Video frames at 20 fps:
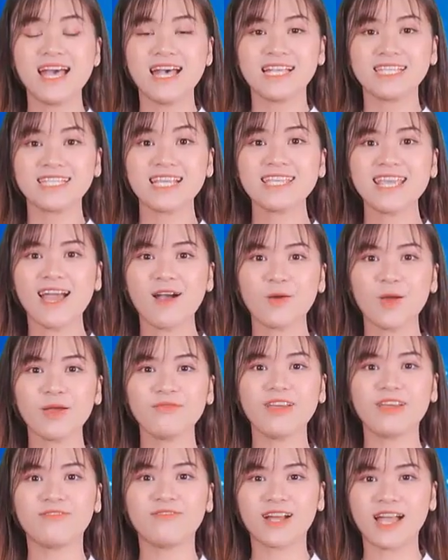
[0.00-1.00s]
Xin chào quý
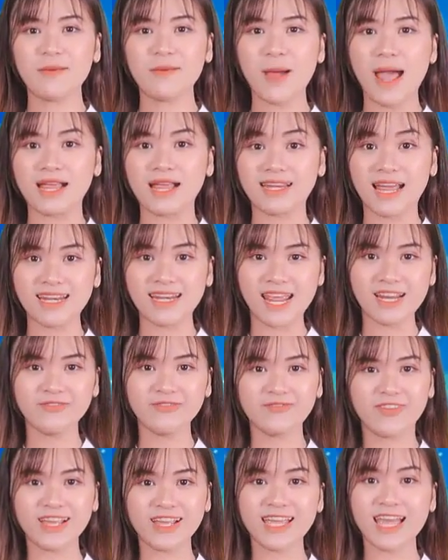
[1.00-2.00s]
vị và các bạn đã đến
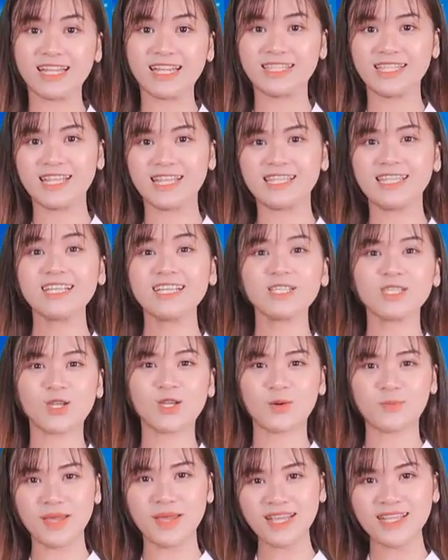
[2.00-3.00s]
với kênh tin tức
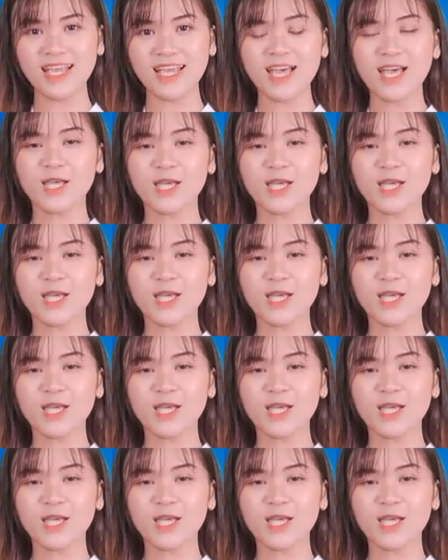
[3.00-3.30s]
showbiz.